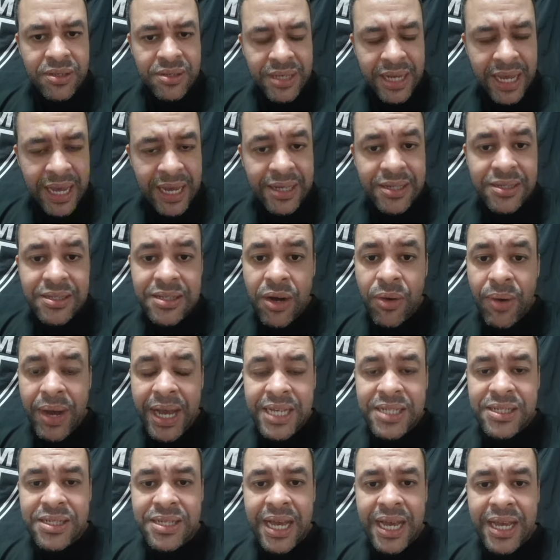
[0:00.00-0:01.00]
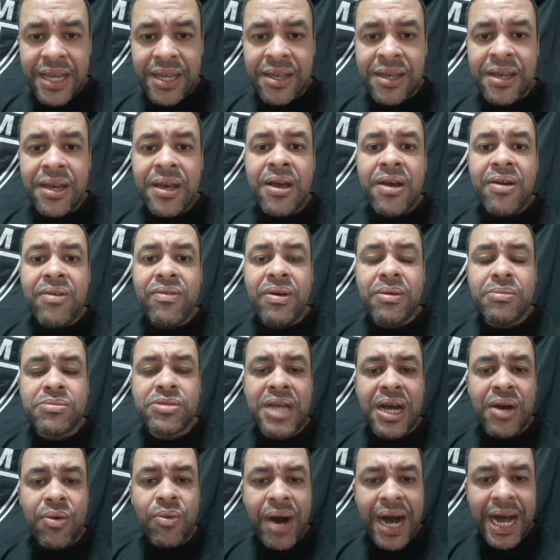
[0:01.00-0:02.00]
Né? Então é isso aí. Vamos
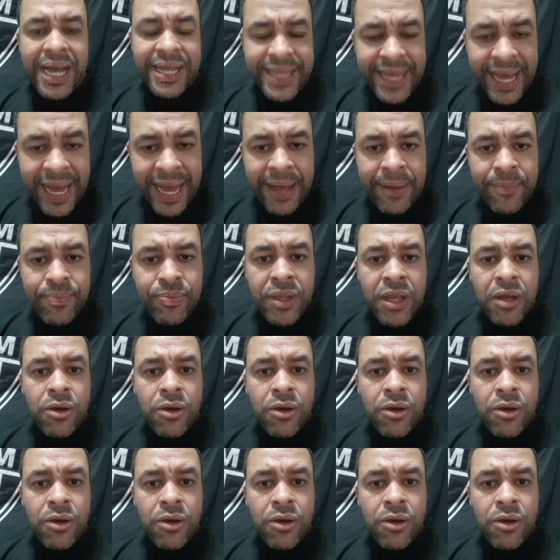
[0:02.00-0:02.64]
aguardar.